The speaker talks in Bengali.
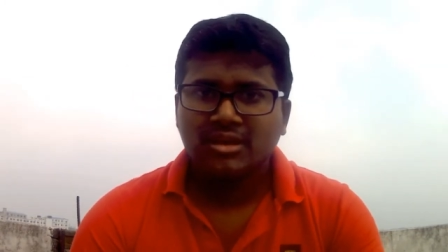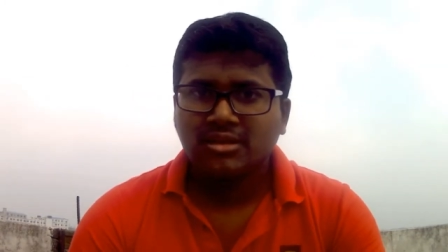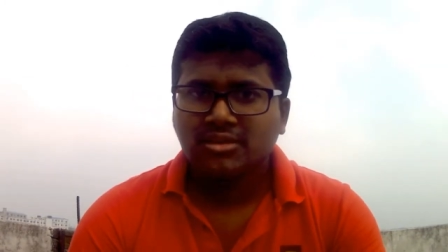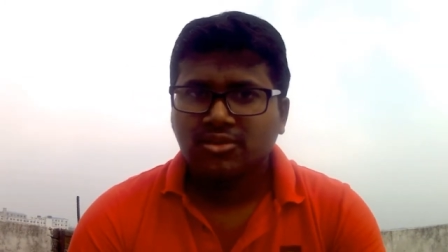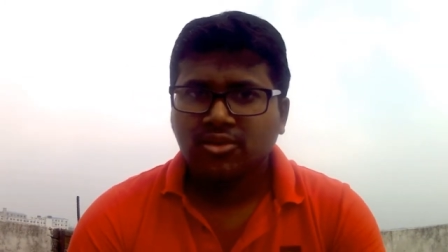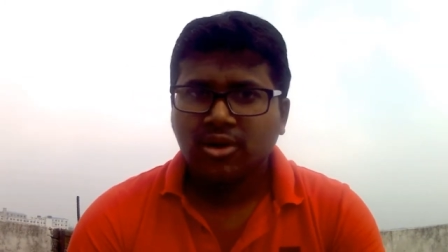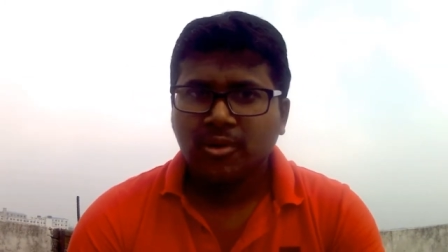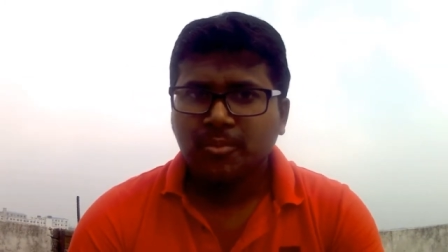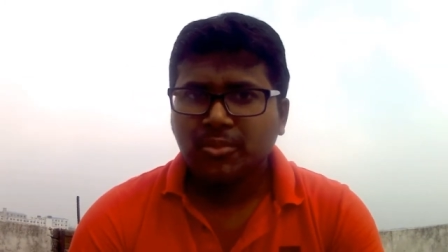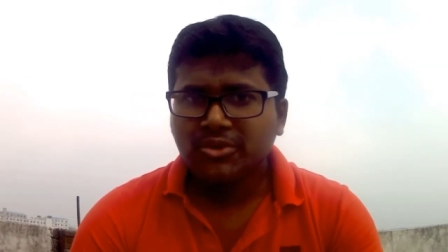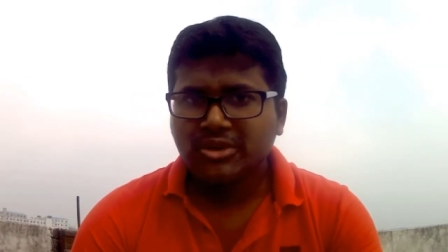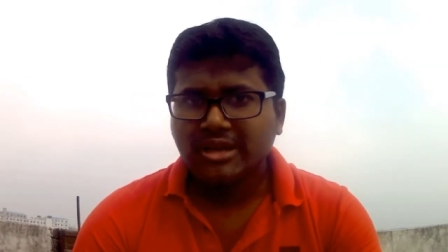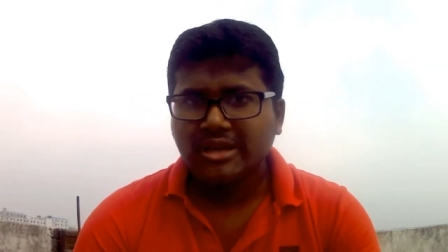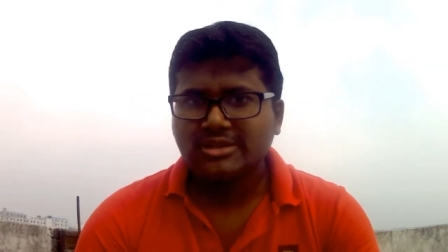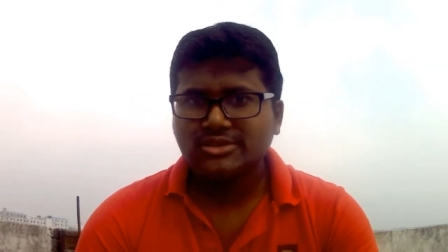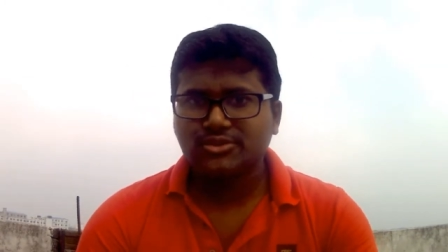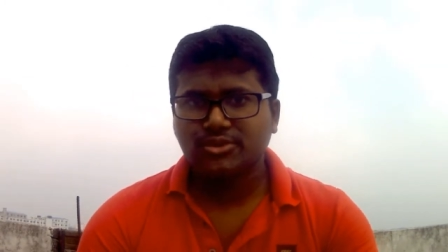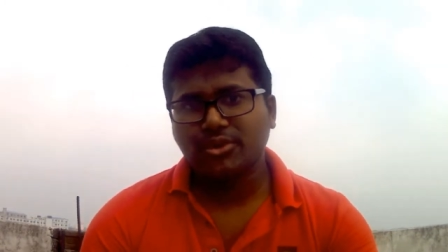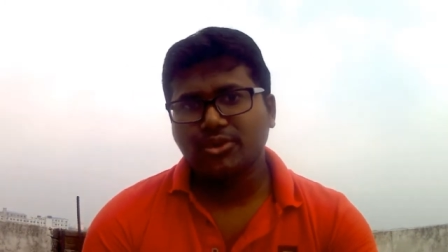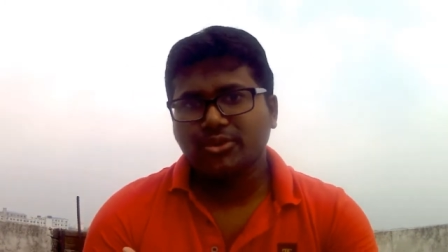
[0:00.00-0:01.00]
গল্পটা
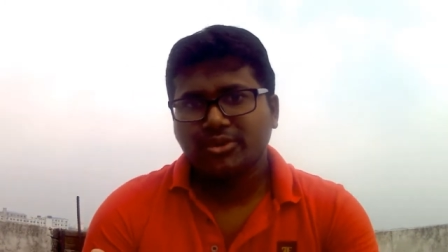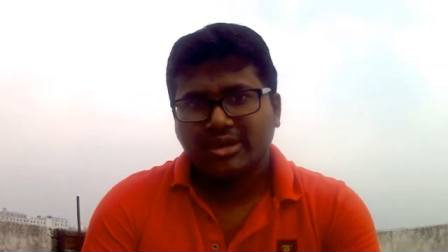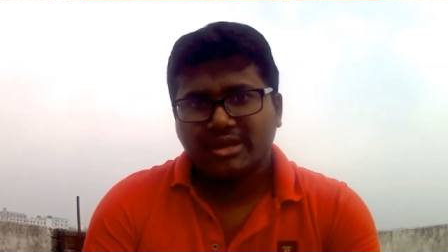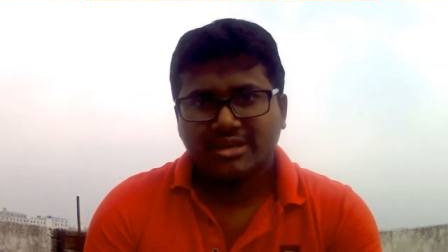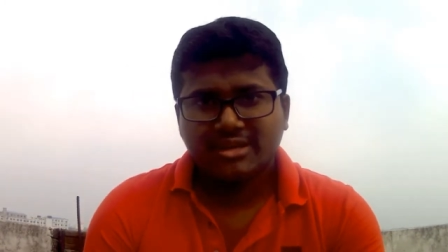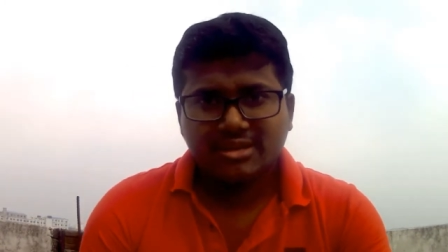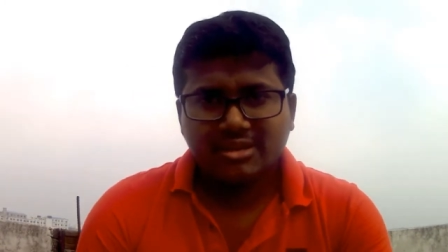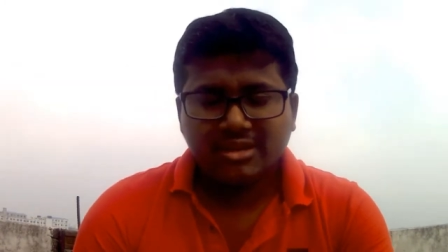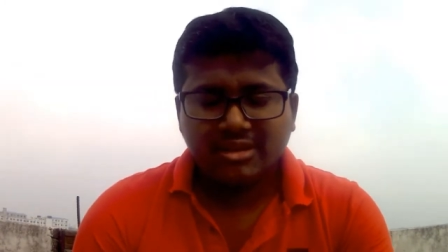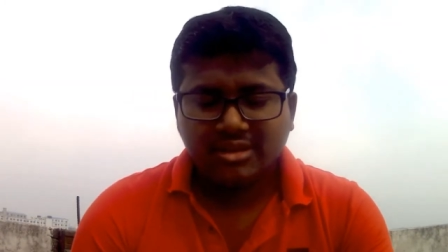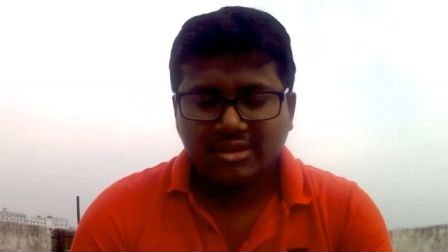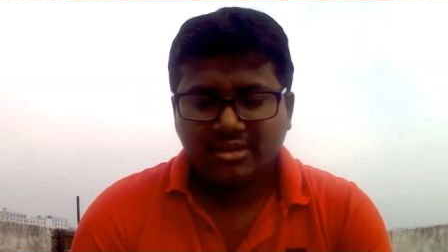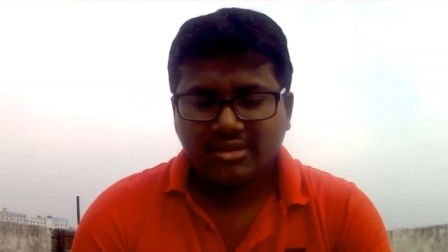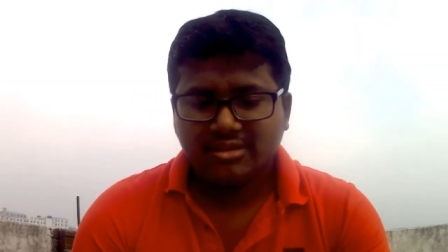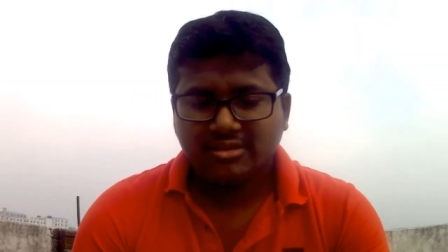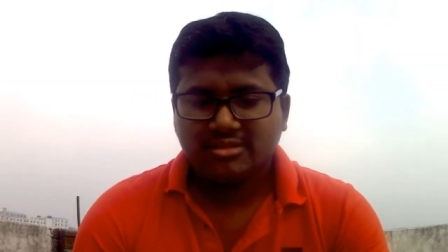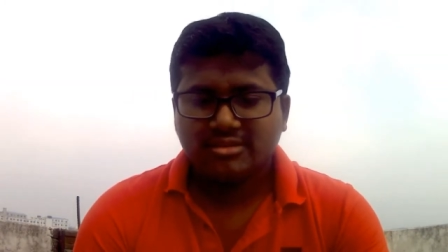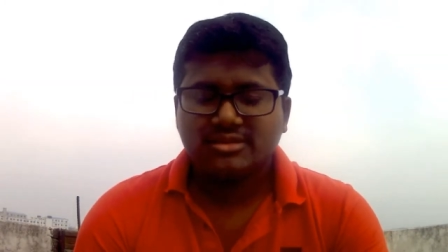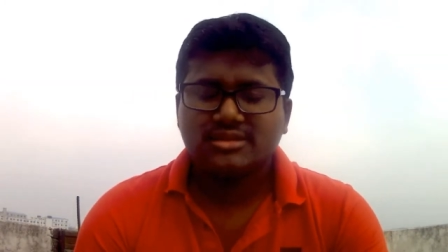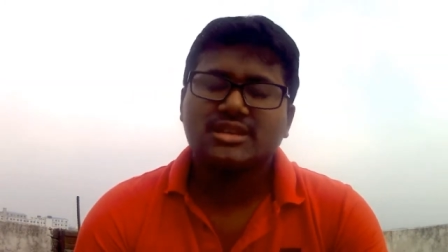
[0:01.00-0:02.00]
একজন লোকের
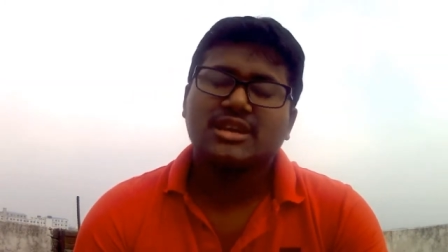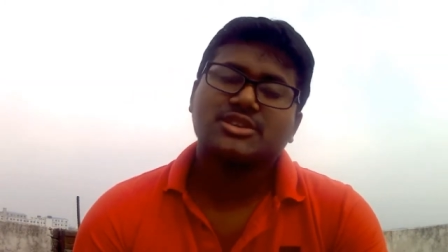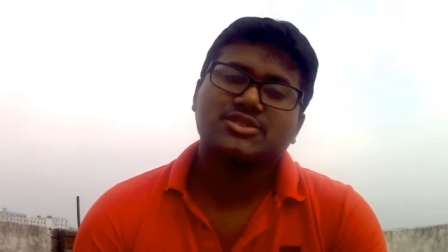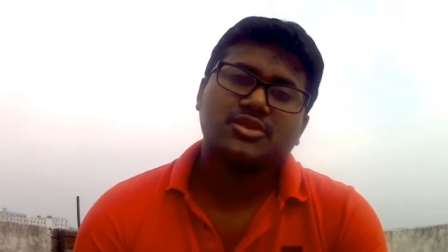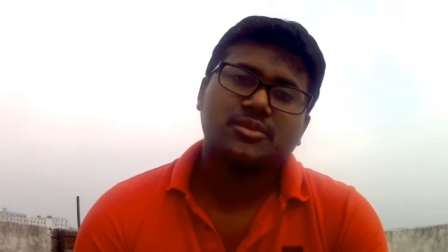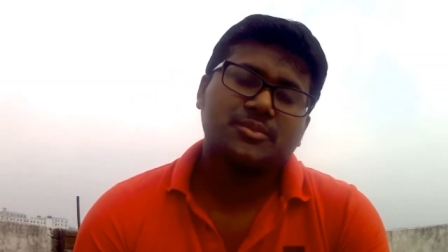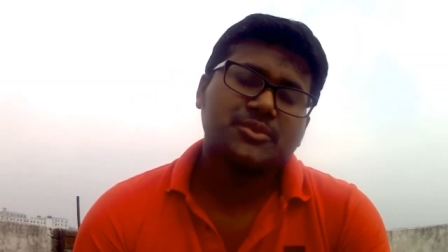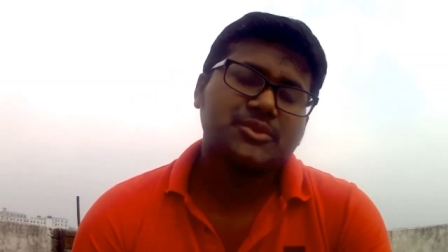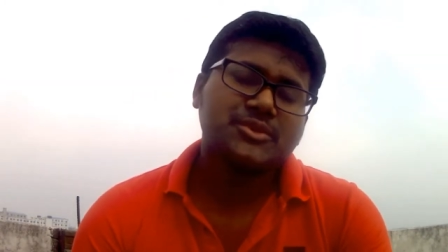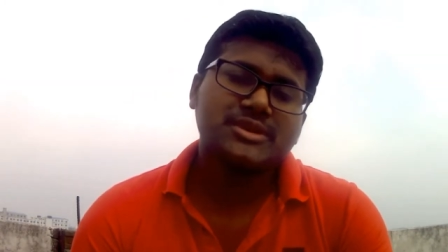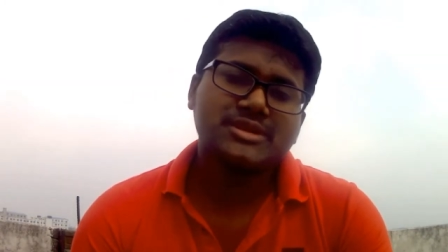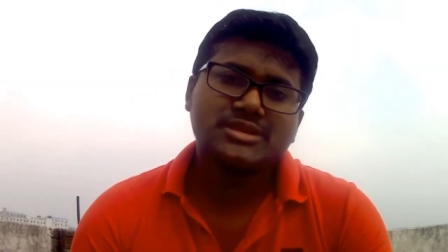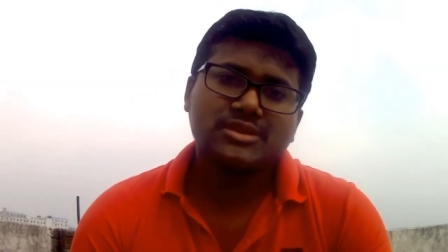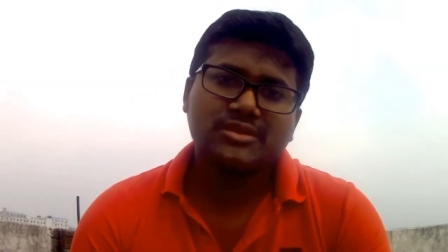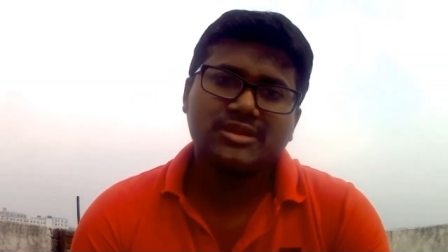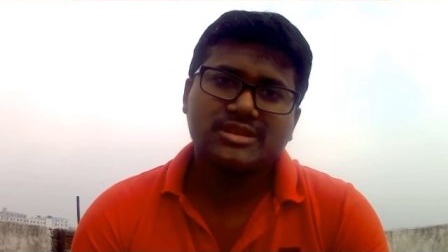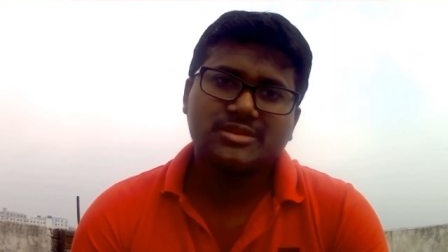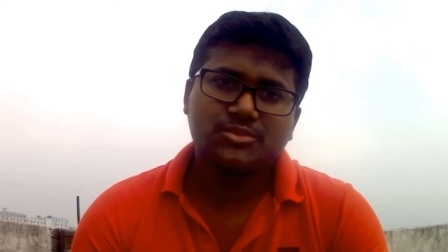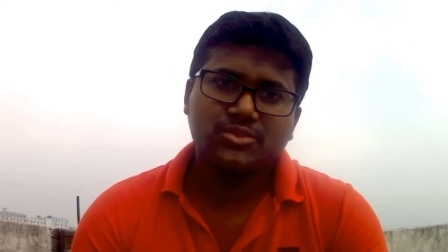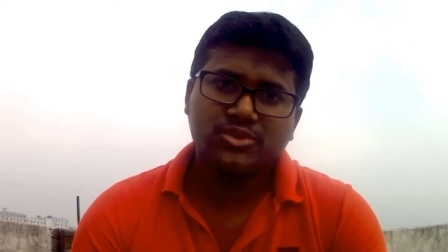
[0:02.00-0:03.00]
যার জন্ম হয়েছিল
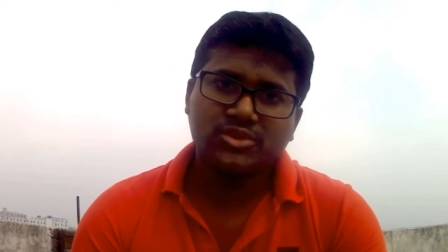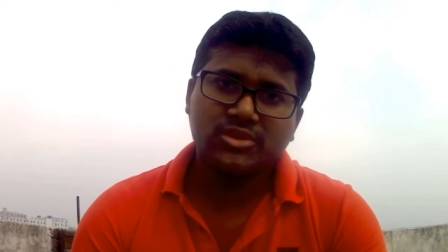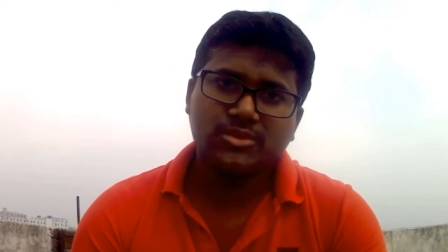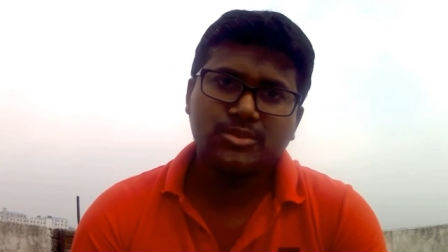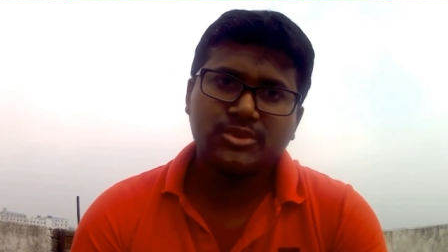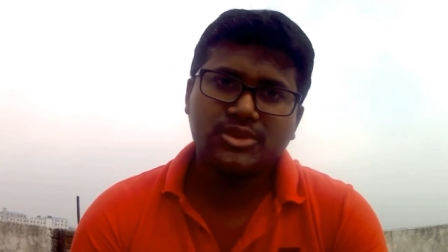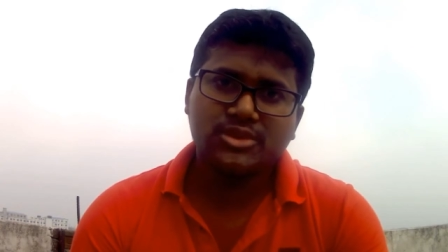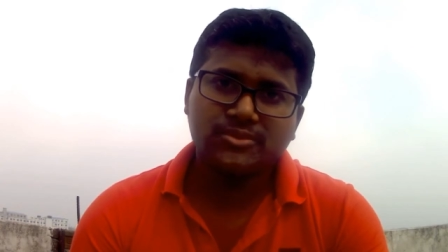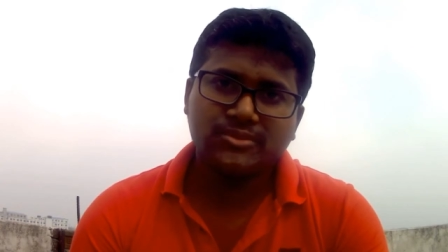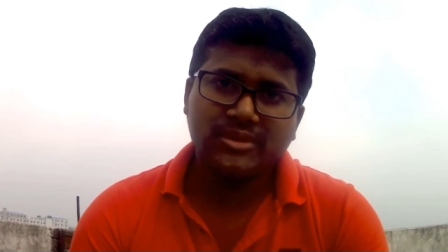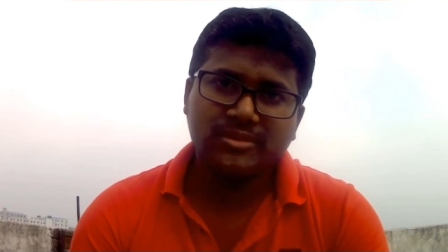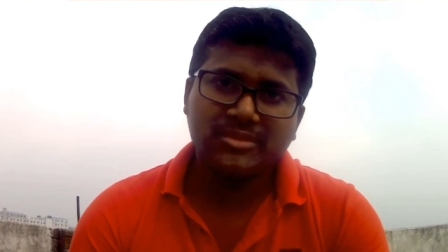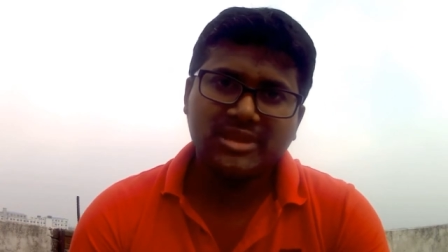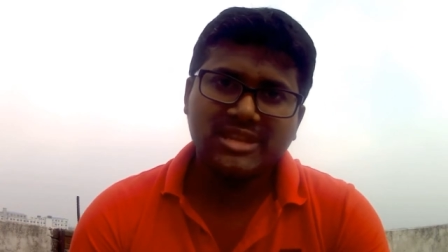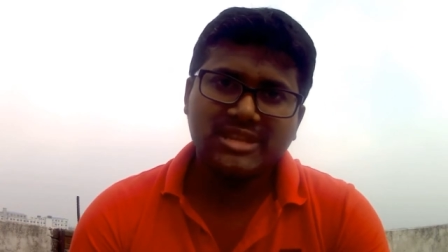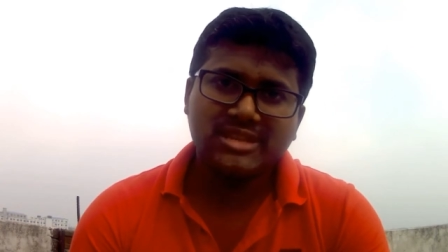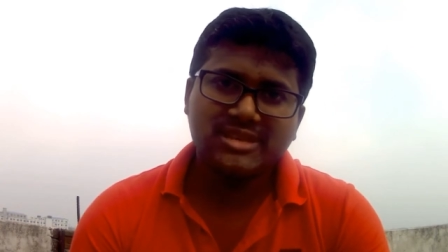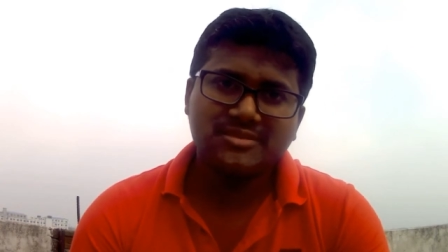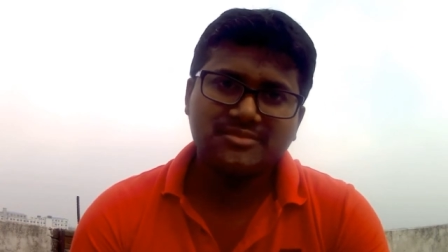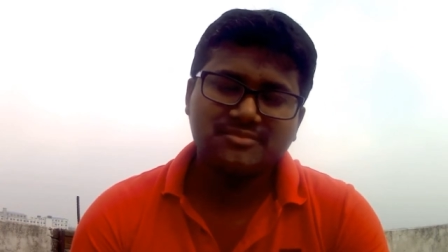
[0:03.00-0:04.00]
একটি মধ্যবিত্ত ফ্যামিলিতে